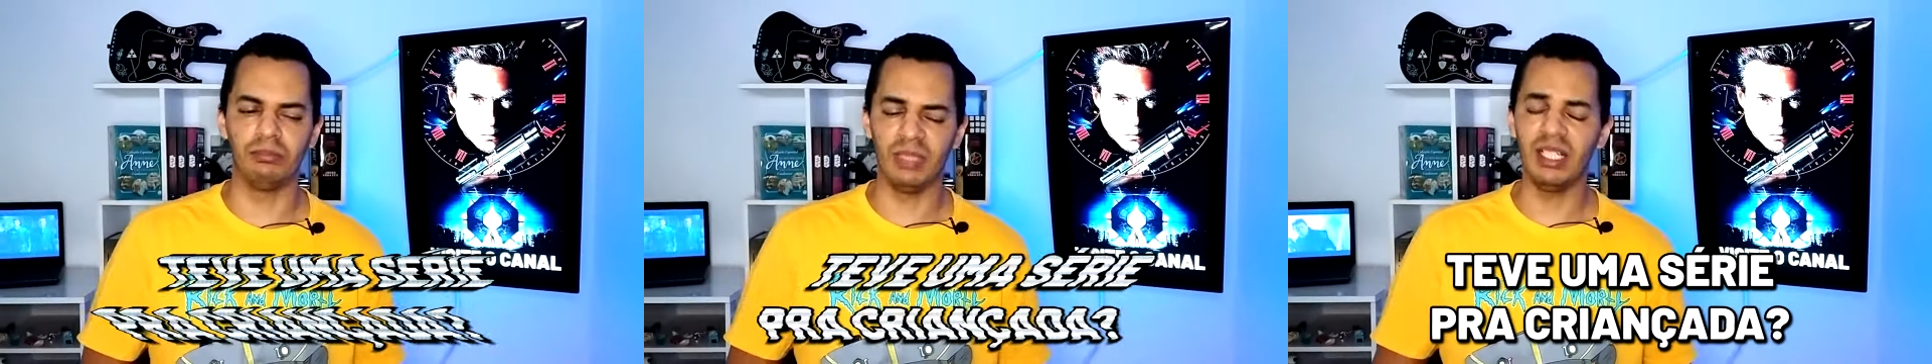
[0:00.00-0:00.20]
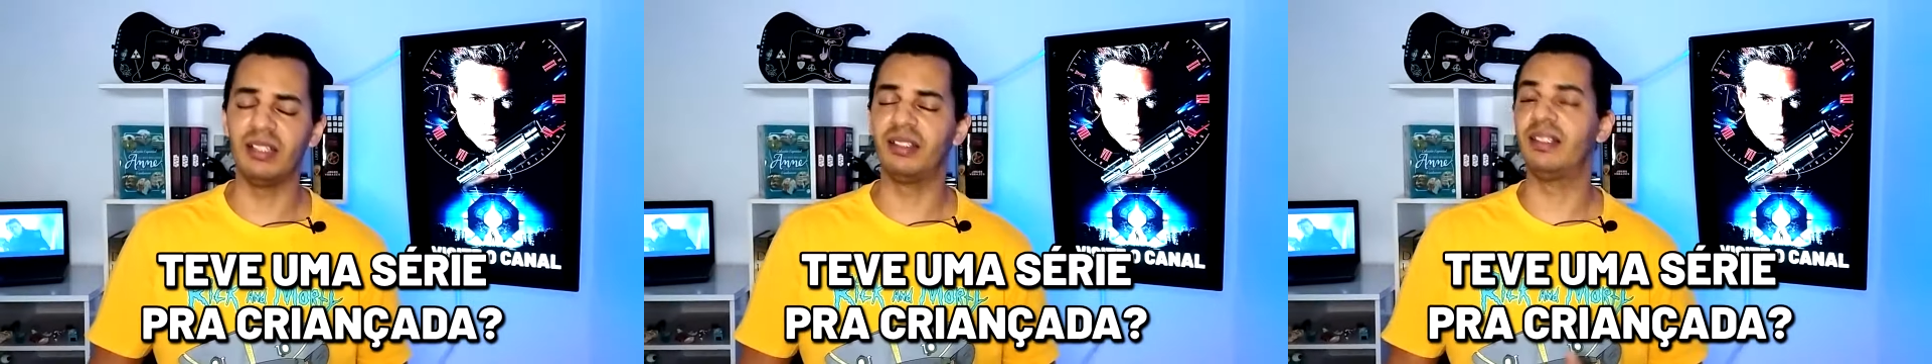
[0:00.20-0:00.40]

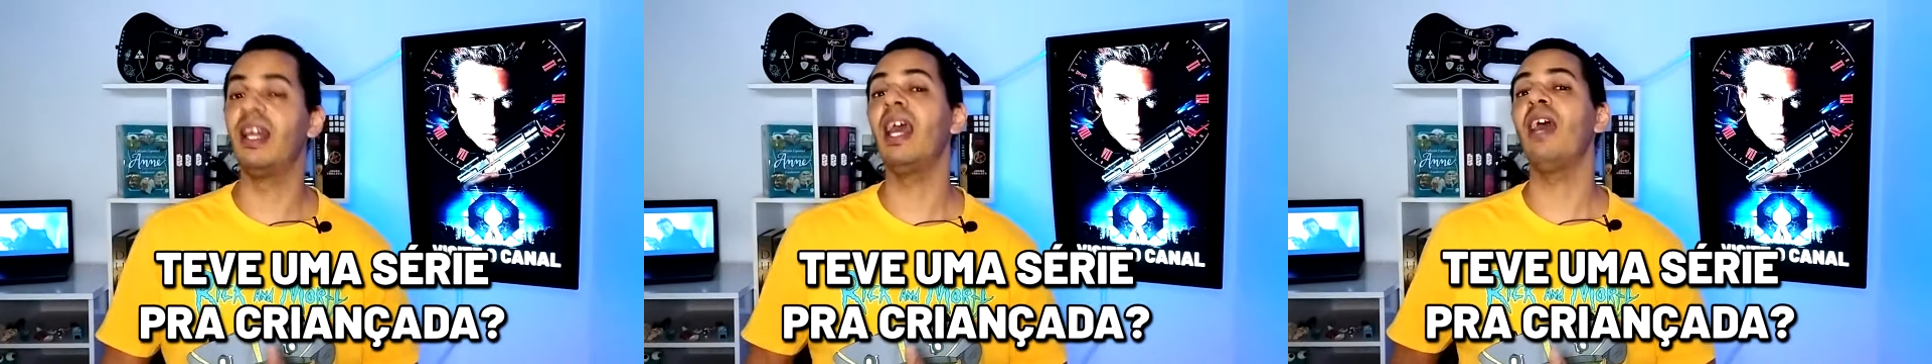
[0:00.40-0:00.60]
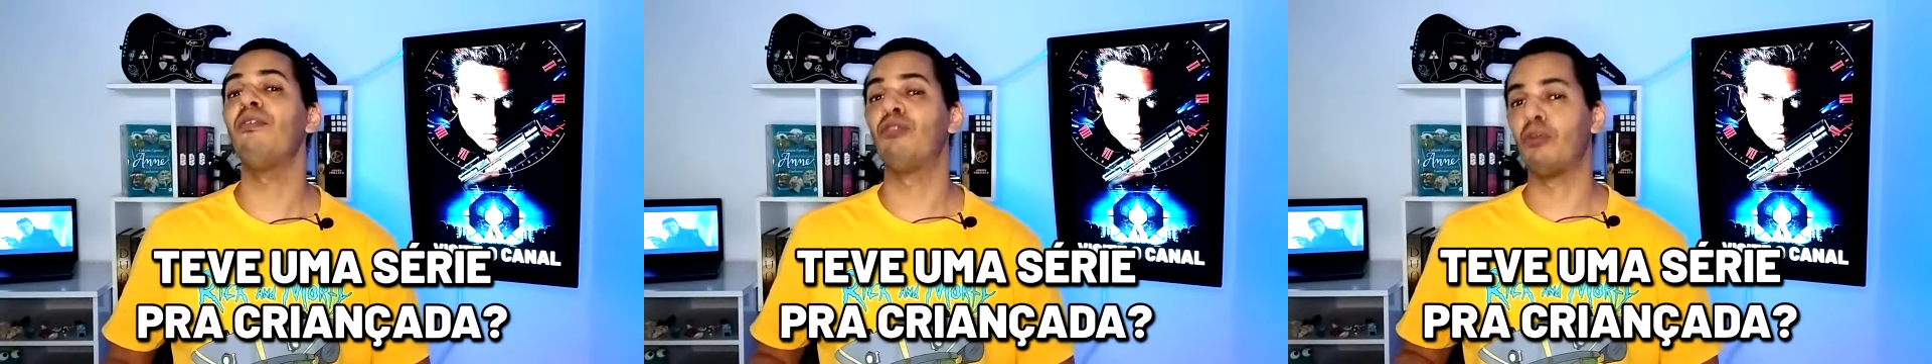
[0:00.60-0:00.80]
Ele
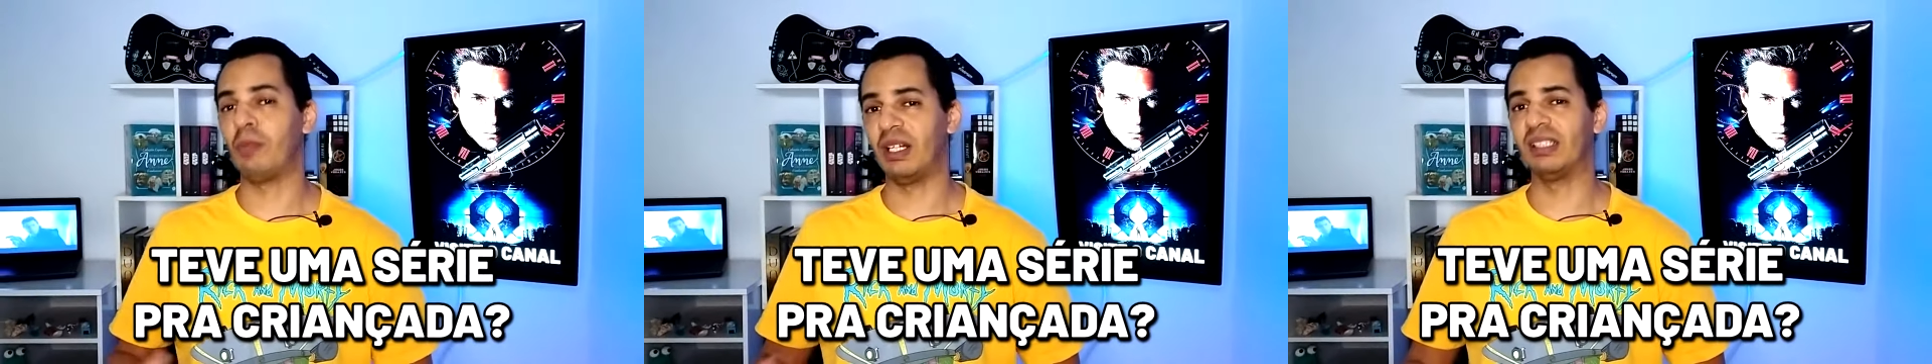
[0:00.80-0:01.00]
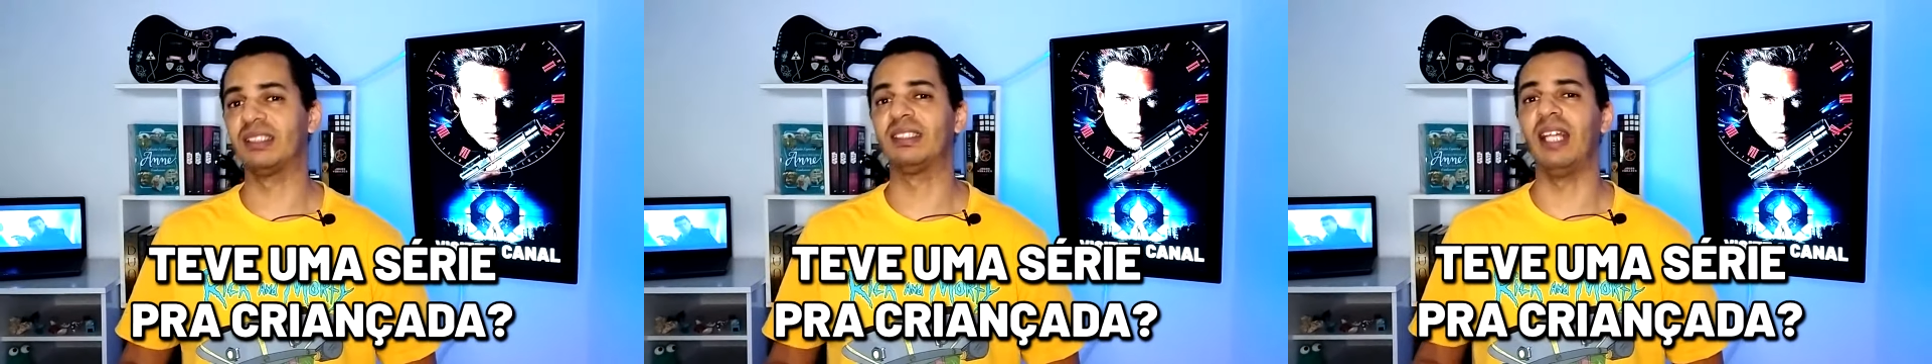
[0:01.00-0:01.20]
teve
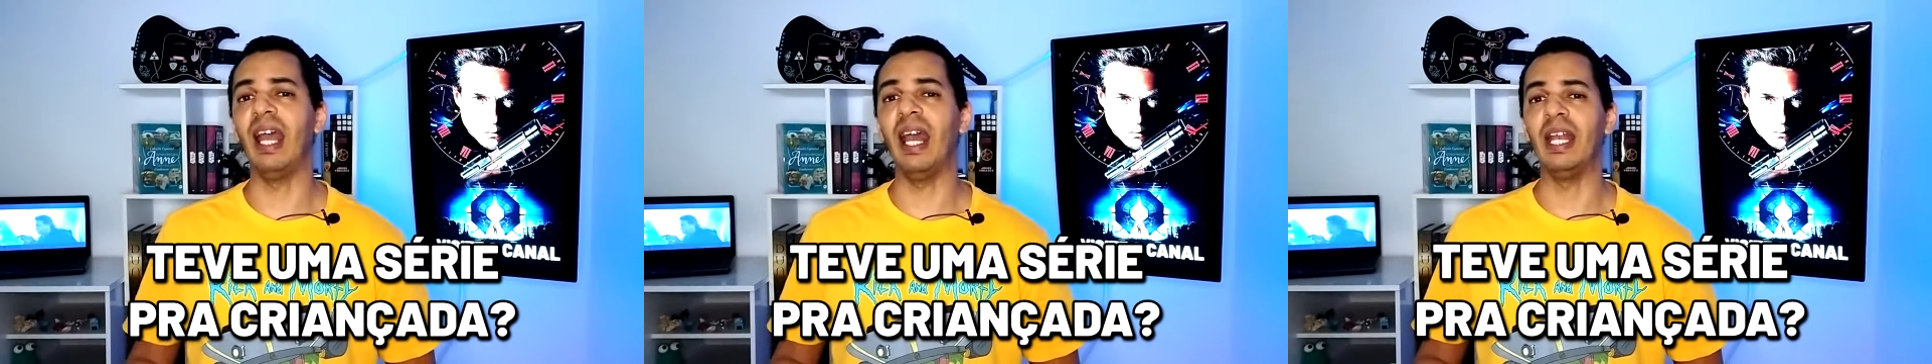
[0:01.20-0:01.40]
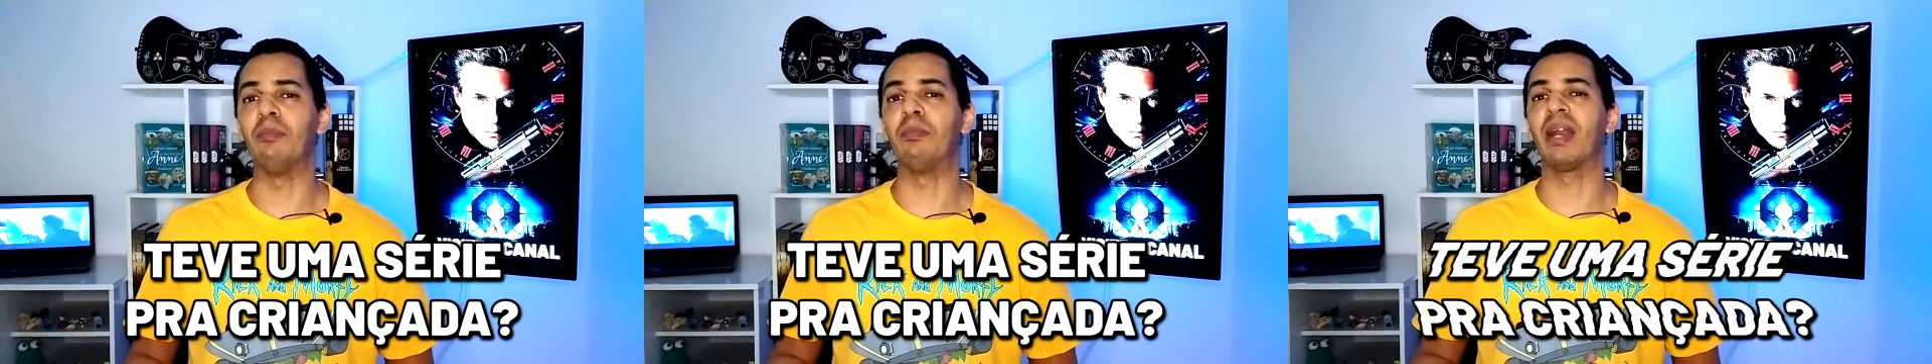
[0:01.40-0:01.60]
uma
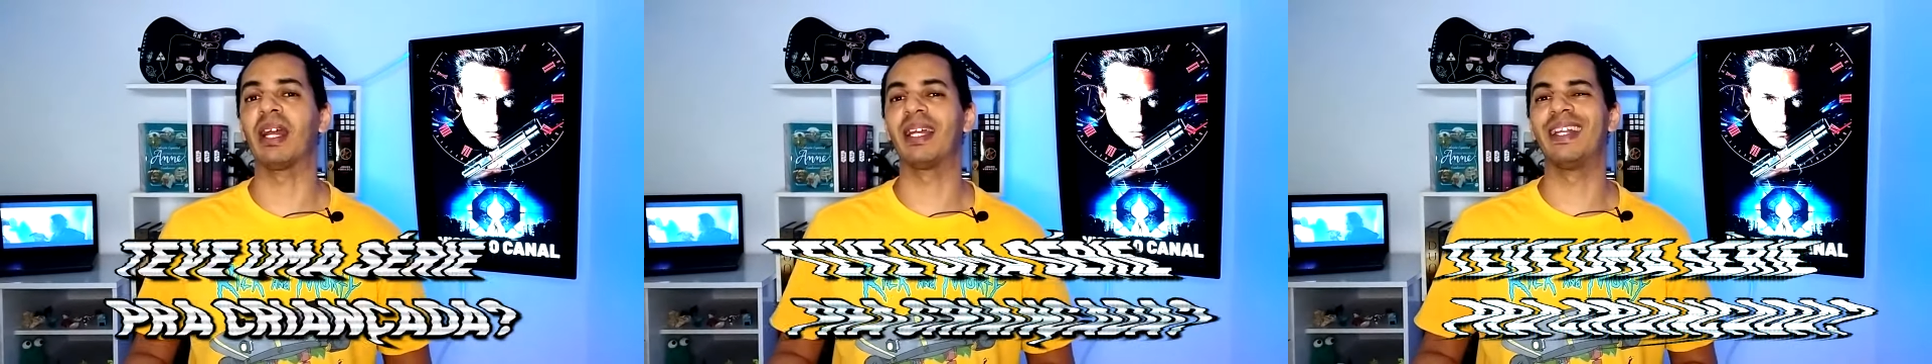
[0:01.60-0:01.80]
série para